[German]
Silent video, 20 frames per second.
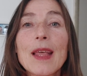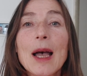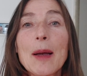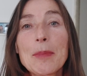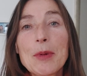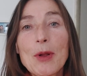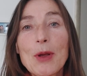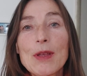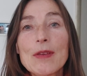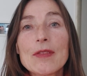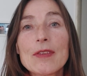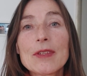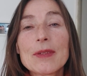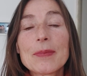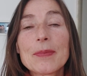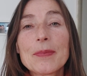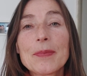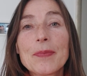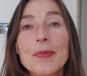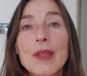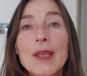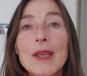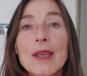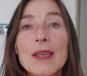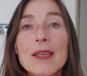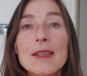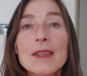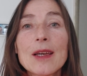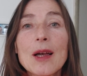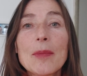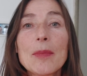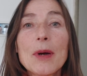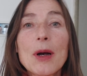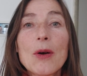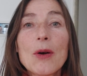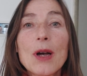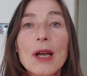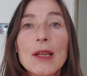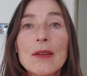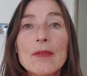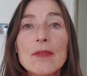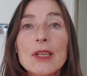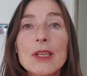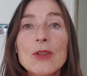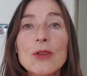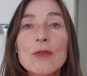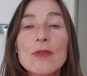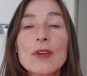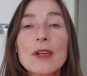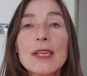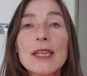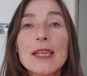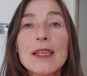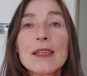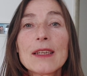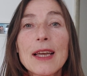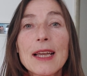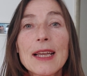abläuft. Ich habe auch ein Video verlinkt,